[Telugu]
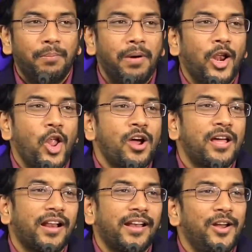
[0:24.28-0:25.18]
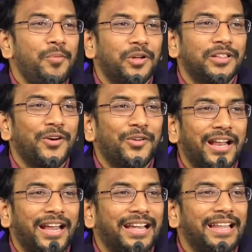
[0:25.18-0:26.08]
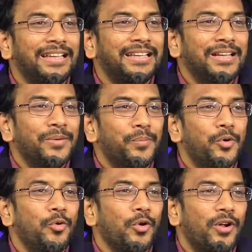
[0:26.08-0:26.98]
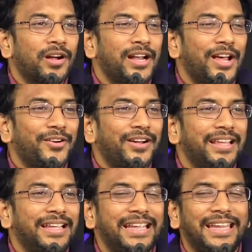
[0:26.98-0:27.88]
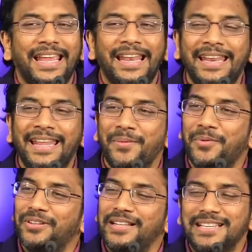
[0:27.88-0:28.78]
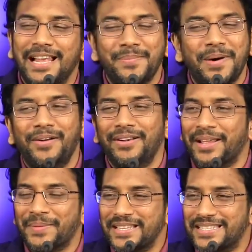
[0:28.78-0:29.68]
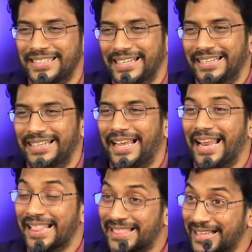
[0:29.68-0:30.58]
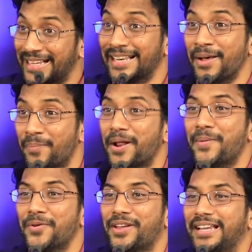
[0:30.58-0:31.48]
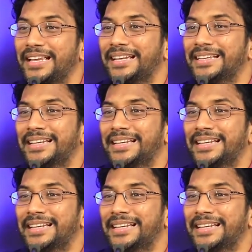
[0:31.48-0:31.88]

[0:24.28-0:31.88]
మా లాకర్లు నిండిపోతూ ఉన్నాయండి భూములు కొంటున్నామండి ఇవన్నీ అభివృద్ధులు చాలా బాగున్నాయి మంచిదే కానీ అంతకన్నా ప్రాముఖ్యంగా